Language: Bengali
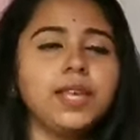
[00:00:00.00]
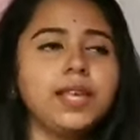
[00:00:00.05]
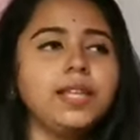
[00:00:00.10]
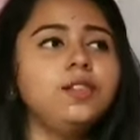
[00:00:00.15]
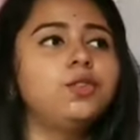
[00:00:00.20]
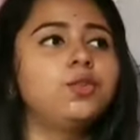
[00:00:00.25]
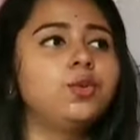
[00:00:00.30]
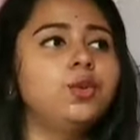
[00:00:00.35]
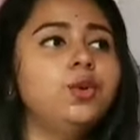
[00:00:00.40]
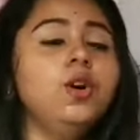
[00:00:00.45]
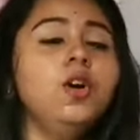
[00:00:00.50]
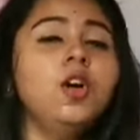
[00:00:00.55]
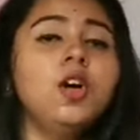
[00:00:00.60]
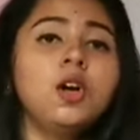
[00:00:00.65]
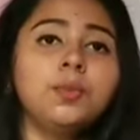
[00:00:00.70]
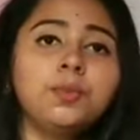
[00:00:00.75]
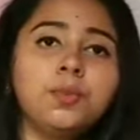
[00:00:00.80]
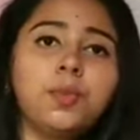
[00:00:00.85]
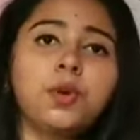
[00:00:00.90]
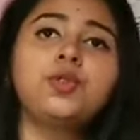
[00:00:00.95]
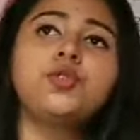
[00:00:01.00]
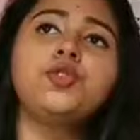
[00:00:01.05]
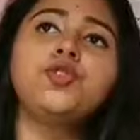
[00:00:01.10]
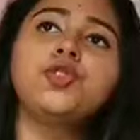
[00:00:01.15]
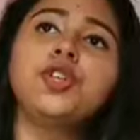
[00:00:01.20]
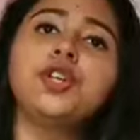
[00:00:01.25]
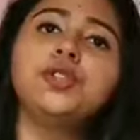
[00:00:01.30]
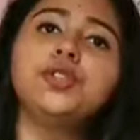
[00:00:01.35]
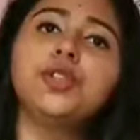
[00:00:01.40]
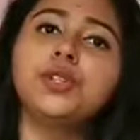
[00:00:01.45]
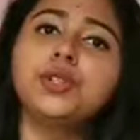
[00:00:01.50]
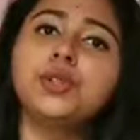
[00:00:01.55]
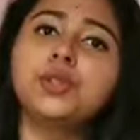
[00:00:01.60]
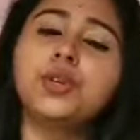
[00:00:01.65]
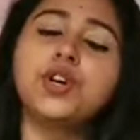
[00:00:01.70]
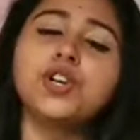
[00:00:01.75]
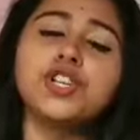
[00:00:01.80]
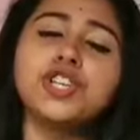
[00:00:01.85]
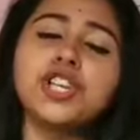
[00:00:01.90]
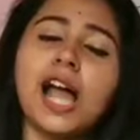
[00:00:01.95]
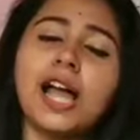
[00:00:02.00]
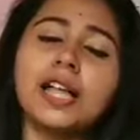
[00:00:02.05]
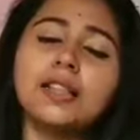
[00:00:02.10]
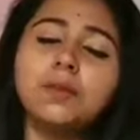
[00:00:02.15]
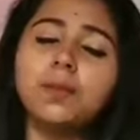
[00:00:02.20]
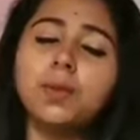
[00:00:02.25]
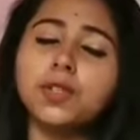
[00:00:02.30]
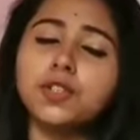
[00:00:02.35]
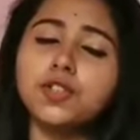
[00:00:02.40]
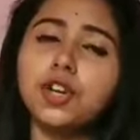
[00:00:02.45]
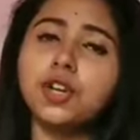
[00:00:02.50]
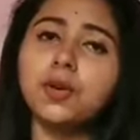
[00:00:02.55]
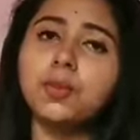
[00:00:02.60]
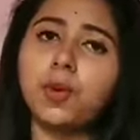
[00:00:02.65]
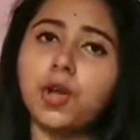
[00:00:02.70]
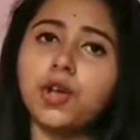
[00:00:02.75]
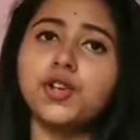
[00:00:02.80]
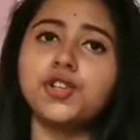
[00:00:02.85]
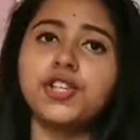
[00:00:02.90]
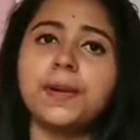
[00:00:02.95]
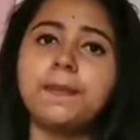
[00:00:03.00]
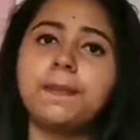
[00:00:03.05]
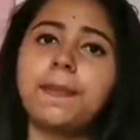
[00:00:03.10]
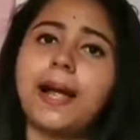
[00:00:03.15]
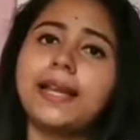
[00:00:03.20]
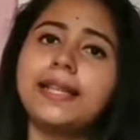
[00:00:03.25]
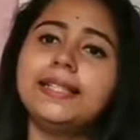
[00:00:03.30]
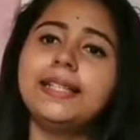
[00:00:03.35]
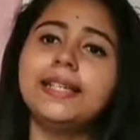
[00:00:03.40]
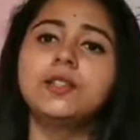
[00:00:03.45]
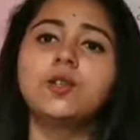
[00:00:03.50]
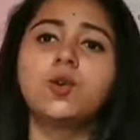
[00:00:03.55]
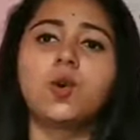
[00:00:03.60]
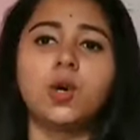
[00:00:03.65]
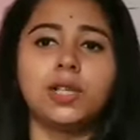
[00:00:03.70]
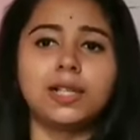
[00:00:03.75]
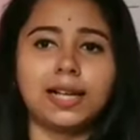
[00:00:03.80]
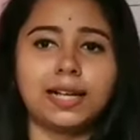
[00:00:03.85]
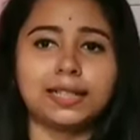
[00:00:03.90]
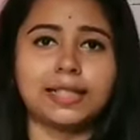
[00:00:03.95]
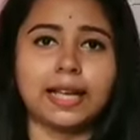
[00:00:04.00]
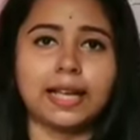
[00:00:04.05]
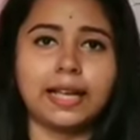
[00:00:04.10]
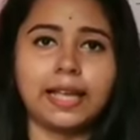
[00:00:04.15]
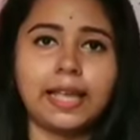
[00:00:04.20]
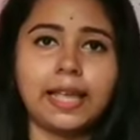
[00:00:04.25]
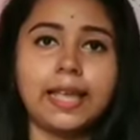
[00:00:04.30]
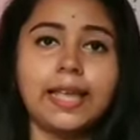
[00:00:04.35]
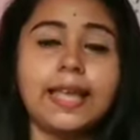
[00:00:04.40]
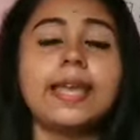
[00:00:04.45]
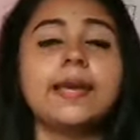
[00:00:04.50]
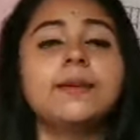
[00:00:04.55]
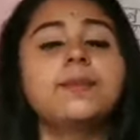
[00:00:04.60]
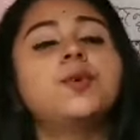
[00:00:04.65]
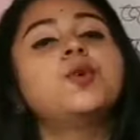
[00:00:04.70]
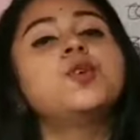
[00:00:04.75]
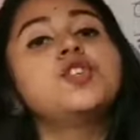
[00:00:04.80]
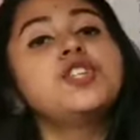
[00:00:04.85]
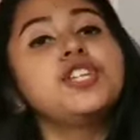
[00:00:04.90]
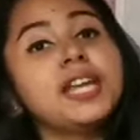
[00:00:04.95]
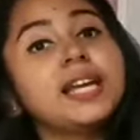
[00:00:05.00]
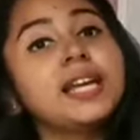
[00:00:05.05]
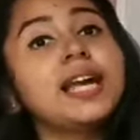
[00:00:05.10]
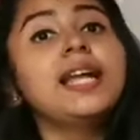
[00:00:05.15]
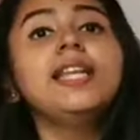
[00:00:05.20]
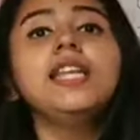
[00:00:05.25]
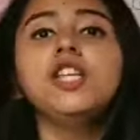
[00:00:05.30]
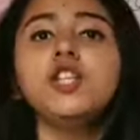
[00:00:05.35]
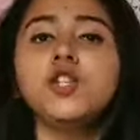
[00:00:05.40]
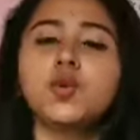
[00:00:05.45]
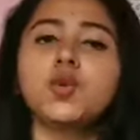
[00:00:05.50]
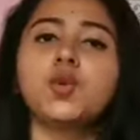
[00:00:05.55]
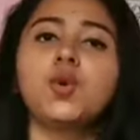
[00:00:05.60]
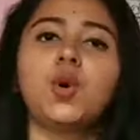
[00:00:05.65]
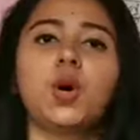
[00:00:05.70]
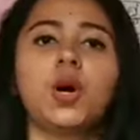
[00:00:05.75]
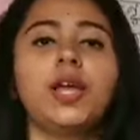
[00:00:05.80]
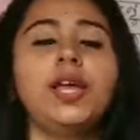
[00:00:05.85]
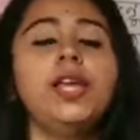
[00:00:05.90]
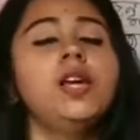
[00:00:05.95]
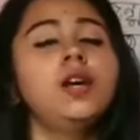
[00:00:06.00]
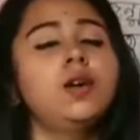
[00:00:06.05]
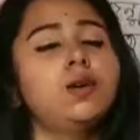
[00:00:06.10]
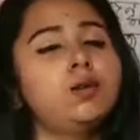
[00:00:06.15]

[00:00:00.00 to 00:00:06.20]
কিন্তু মধুসূদন দত্ত সাত বছর বয়সে পাড়ি দেন কলকাতায় এবং সেখানে শুরু হয়